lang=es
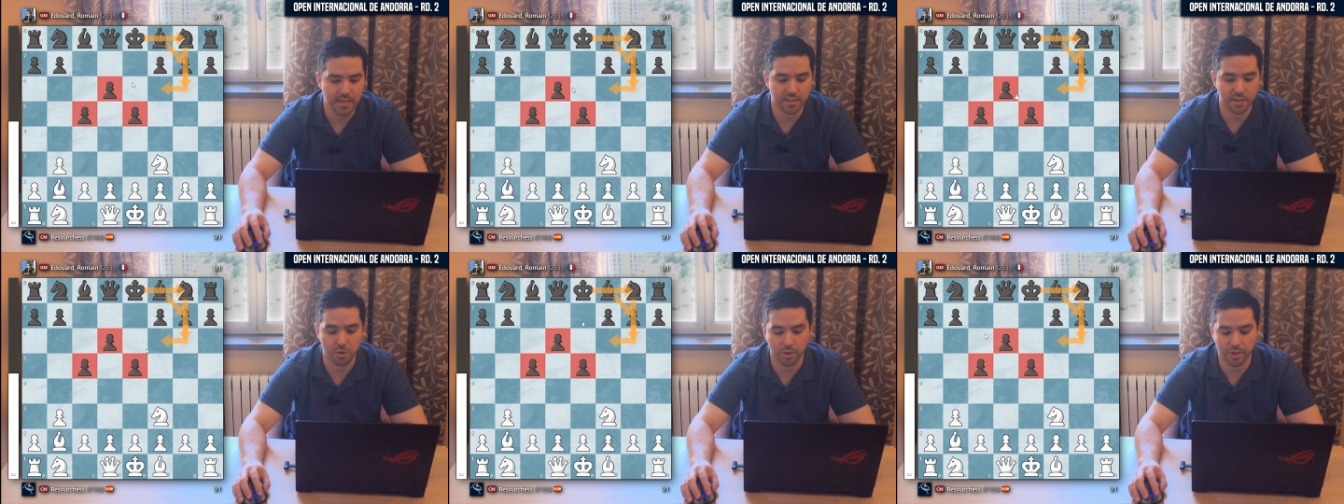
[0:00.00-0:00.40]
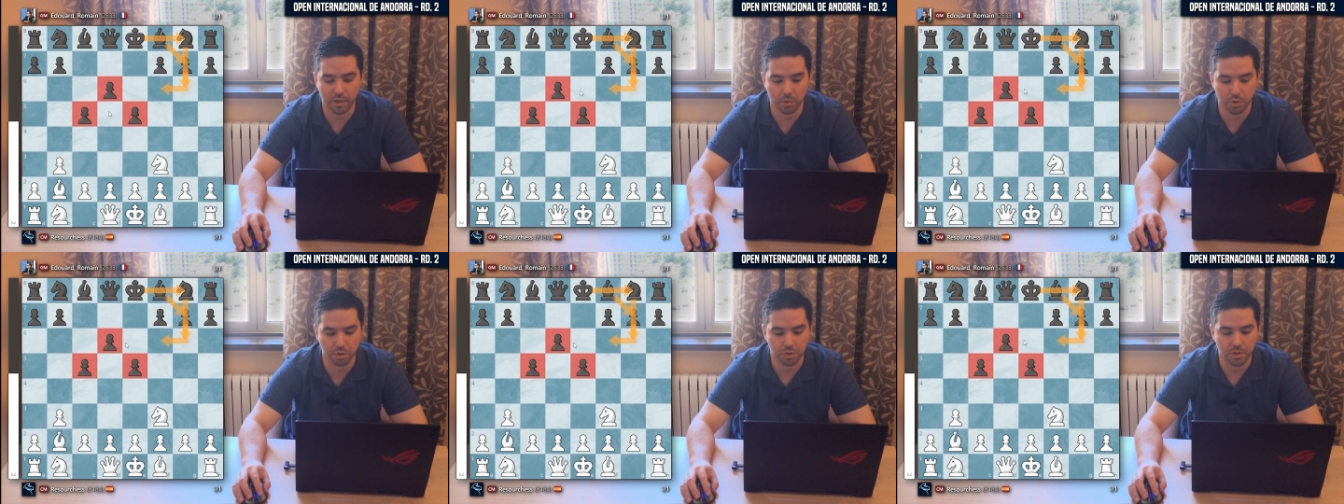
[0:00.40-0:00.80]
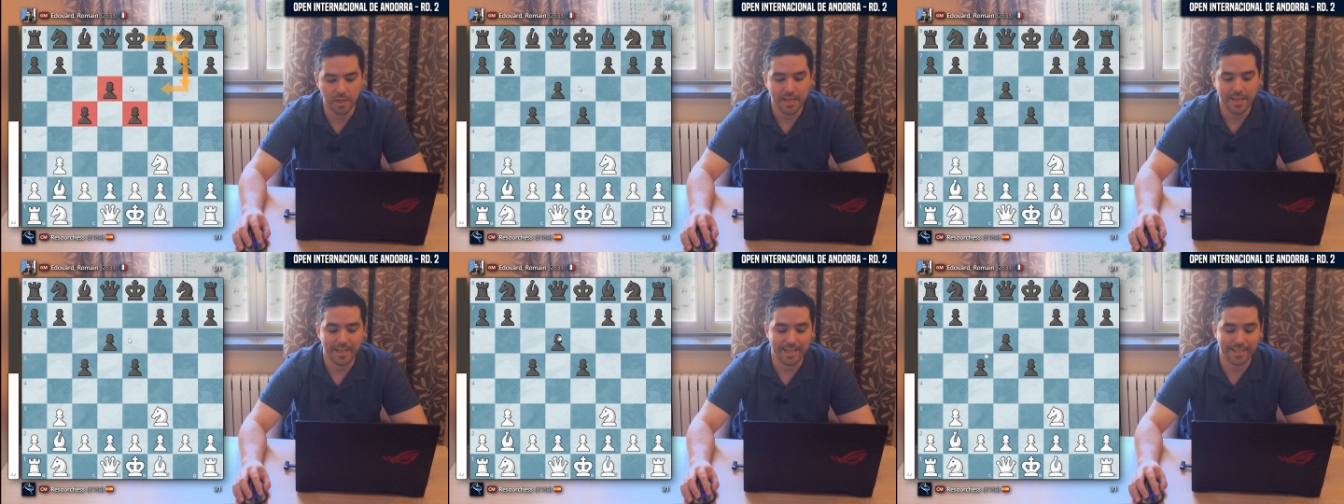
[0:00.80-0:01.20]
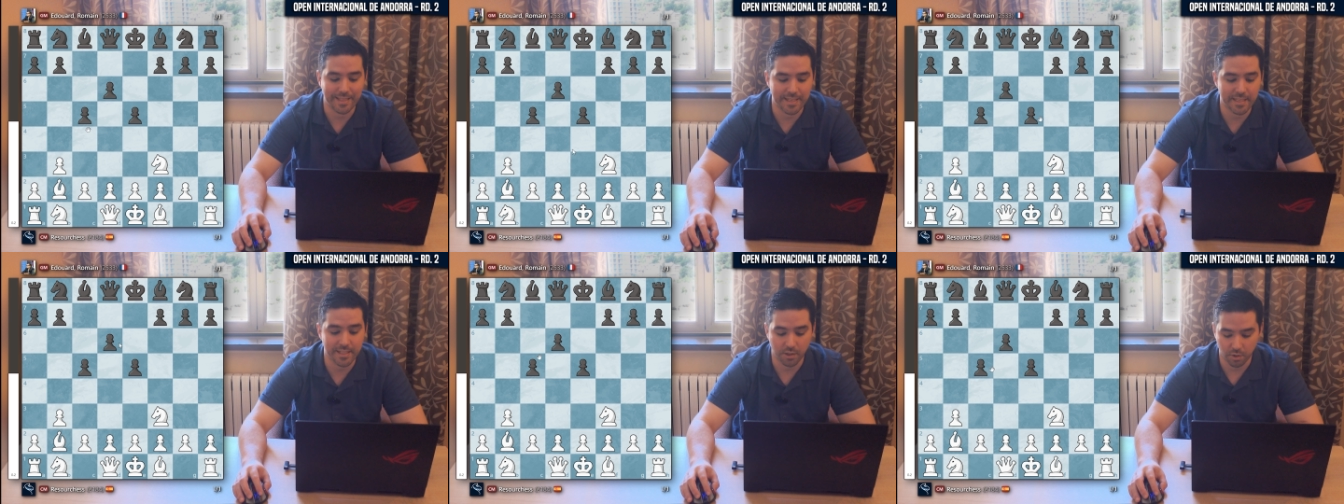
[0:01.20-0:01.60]
se enroca en corto y
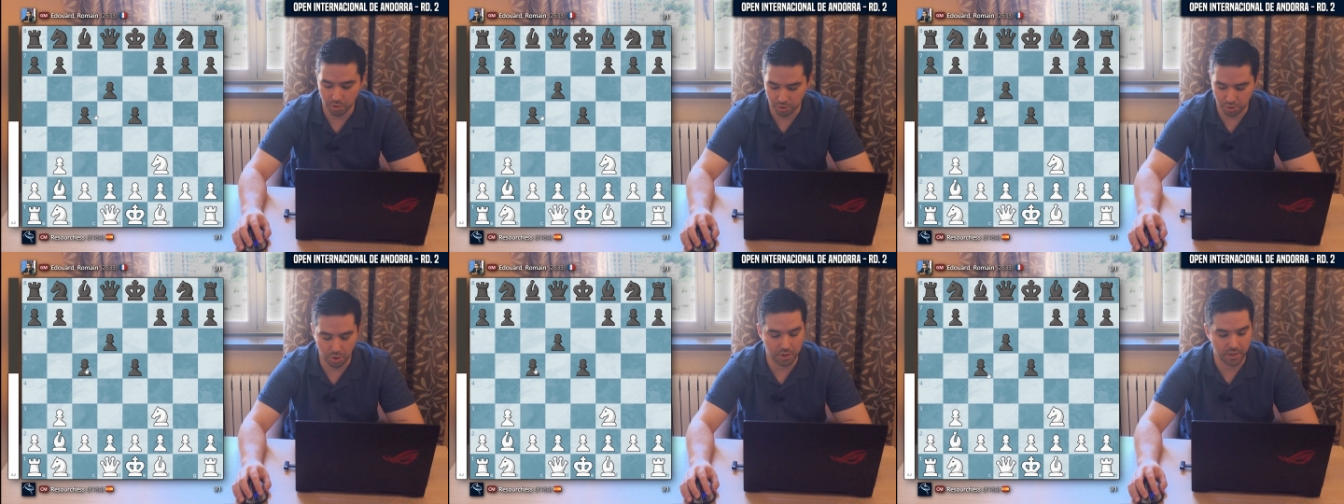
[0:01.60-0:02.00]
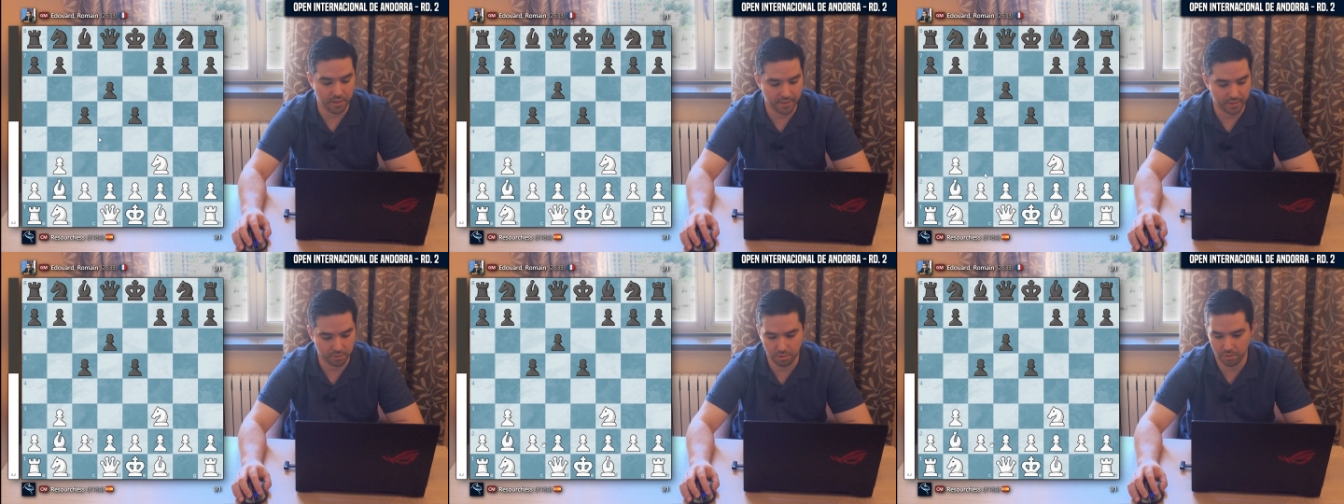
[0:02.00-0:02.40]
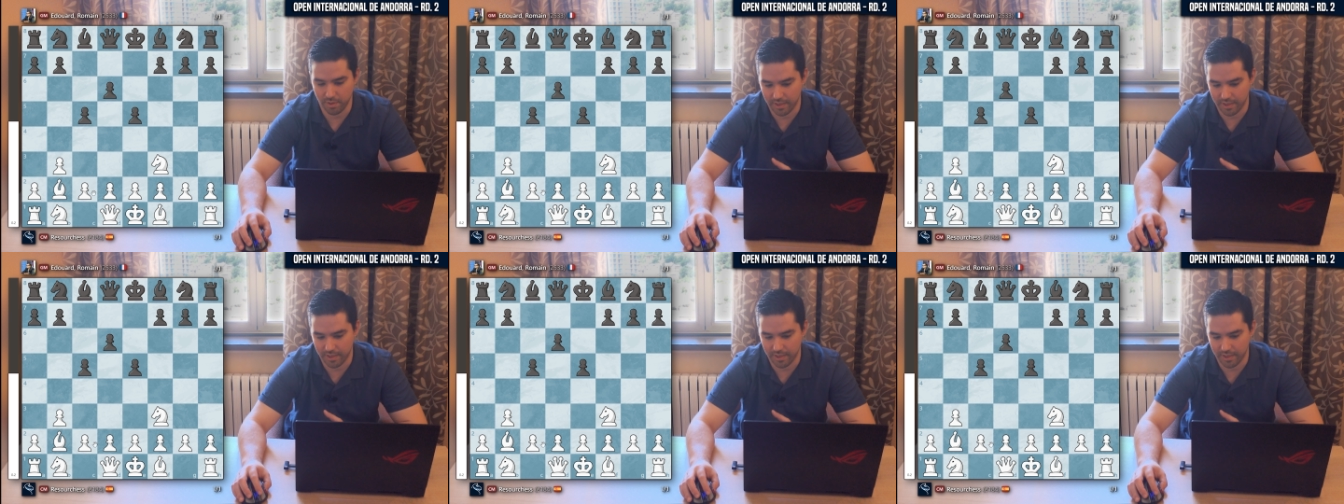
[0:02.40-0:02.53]
tienes el control del centro.